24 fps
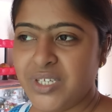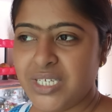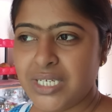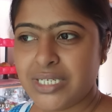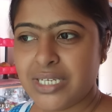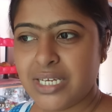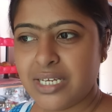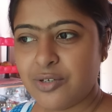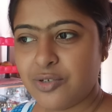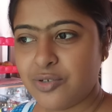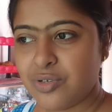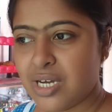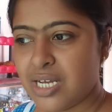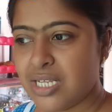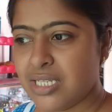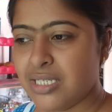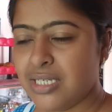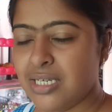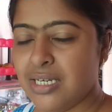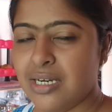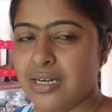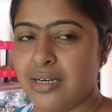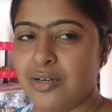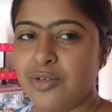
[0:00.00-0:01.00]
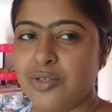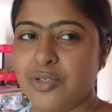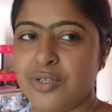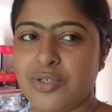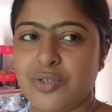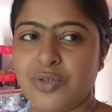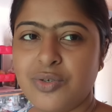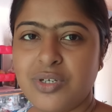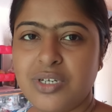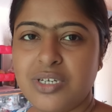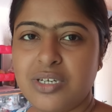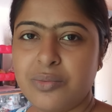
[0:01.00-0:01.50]
সেটা একটু আছে আর ওই
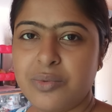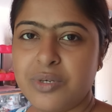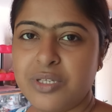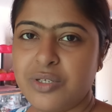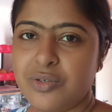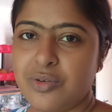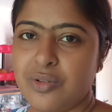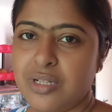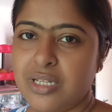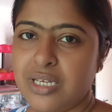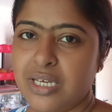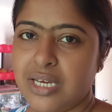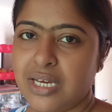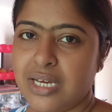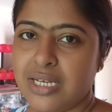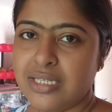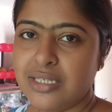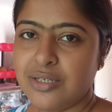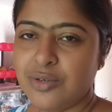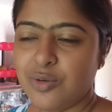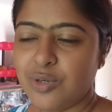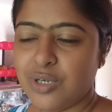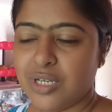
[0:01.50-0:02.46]
যে ছোটি ডিমের ঝোল দিয়ে গেছে